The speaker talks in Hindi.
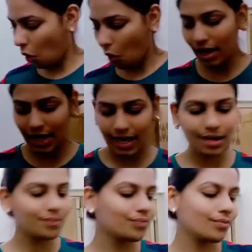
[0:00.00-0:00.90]
और
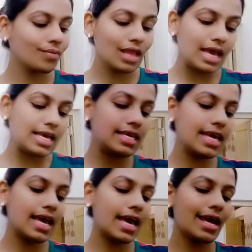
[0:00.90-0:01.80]
हैं
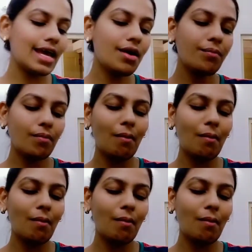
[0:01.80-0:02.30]
ये है